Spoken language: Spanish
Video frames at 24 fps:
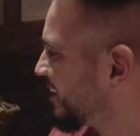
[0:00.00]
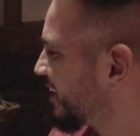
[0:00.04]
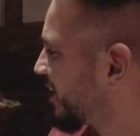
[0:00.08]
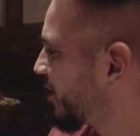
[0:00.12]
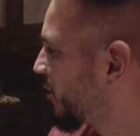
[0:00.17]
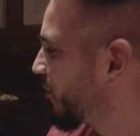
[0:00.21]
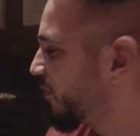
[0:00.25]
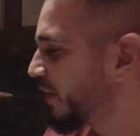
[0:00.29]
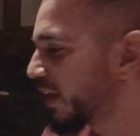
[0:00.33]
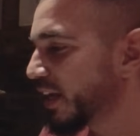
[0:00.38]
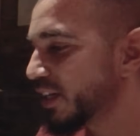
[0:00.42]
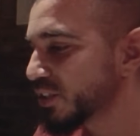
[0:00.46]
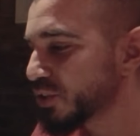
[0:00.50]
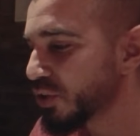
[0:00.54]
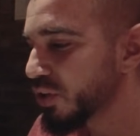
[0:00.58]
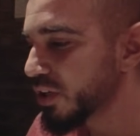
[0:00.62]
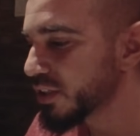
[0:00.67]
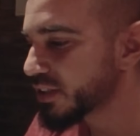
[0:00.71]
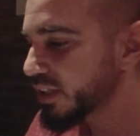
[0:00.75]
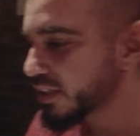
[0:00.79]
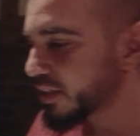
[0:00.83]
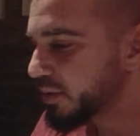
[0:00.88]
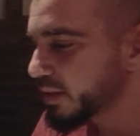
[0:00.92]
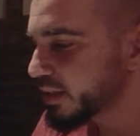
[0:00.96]
eh, de qué son
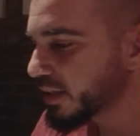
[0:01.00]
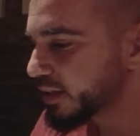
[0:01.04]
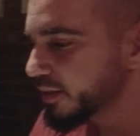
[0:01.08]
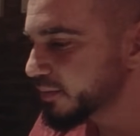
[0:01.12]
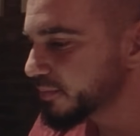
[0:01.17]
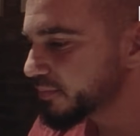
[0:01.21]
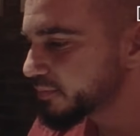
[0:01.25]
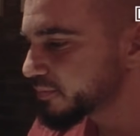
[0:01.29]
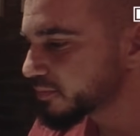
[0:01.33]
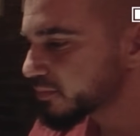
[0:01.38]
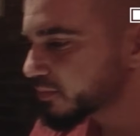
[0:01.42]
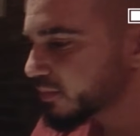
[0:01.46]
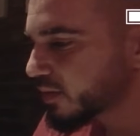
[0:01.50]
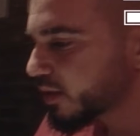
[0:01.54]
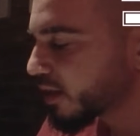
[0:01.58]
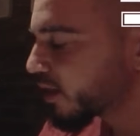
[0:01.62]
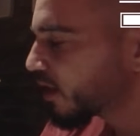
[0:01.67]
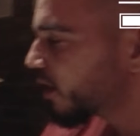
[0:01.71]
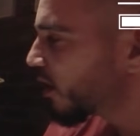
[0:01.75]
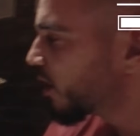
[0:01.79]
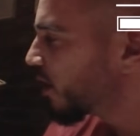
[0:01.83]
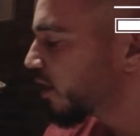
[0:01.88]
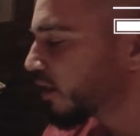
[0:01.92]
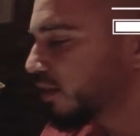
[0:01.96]
exactamente? Este
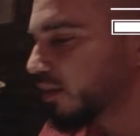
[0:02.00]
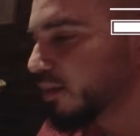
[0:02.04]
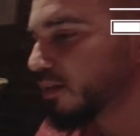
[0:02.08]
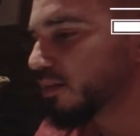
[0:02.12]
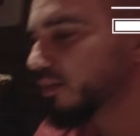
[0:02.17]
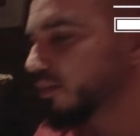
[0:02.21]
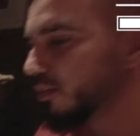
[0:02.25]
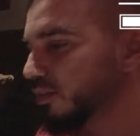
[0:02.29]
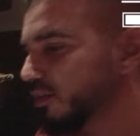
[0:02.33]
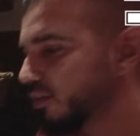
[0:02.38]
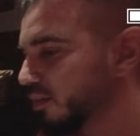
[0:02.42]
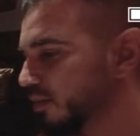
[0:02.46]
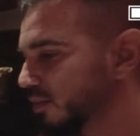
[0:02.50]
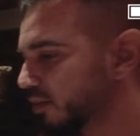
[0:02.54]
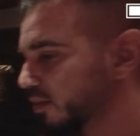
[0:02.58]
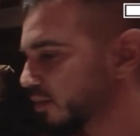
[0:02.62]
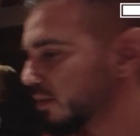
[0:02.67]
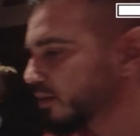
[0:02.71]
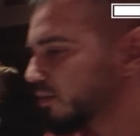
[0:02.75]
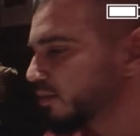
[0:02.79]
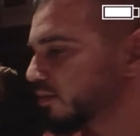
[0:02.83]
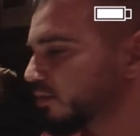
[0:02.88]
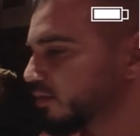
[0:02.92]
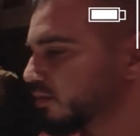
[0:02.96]
es de hogaza,
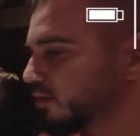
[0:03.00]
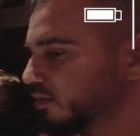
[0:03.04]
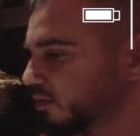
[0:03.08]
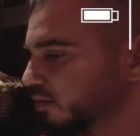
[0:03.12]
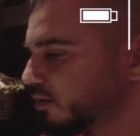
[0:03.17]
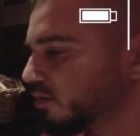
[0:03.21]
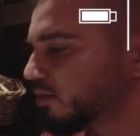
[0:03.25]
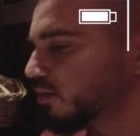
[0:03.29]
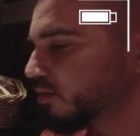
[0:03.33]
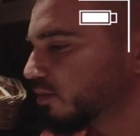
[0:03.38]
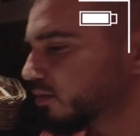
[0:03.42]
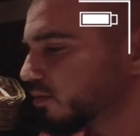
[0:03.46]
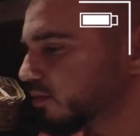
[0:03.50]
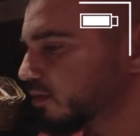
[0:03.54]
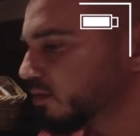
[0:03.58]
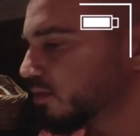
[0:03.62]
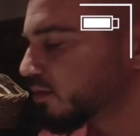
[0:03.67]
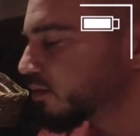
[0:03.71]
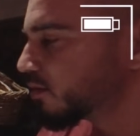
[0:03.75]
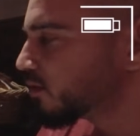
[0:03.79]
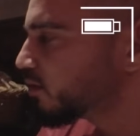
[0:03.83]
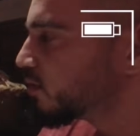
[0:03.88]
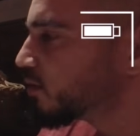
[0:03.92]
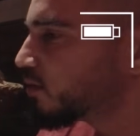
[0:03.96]

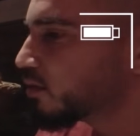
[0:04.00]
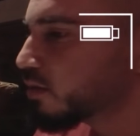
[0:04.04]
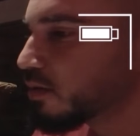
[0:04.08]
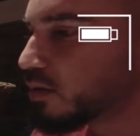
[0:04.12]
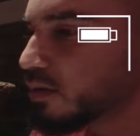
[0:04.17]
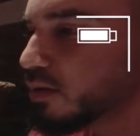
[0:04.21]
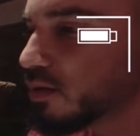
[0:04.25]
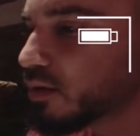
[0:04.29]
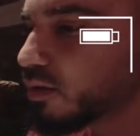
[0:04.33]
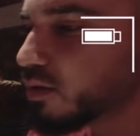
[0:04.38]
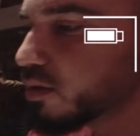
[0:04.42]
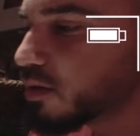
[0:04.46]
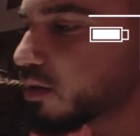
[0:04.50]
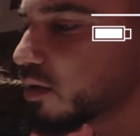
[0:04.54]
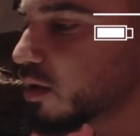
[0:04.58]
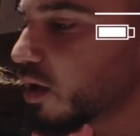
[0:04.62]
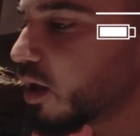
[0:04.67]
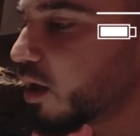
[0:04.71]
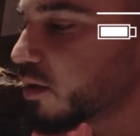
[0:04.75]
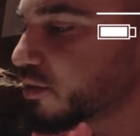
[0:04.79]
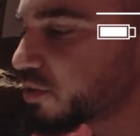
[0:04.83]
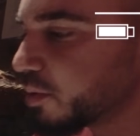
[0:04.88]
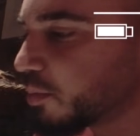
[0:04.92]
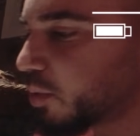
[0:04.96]
este de maíz.
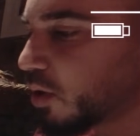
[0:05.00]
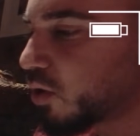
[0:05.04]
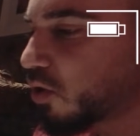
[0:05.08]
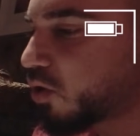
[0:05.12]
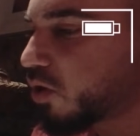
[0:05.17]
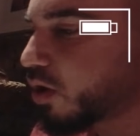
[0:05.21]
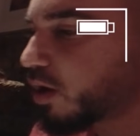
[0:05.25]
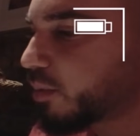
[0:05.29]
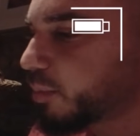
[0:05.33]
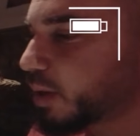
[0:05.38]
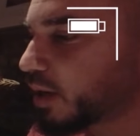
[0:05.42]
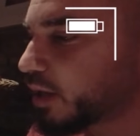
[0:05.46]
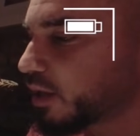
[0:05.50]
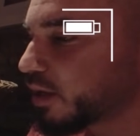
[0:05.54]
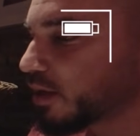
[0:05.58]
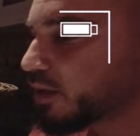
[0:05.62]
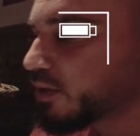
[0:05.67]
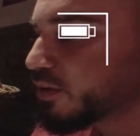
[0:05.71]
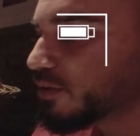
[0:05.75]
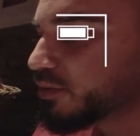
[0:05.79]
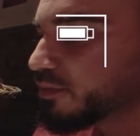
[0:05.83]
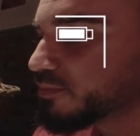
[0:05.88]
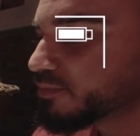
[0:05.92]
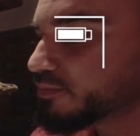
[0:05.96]
Eh, sí, por el color
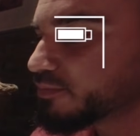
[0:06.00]
amarillo.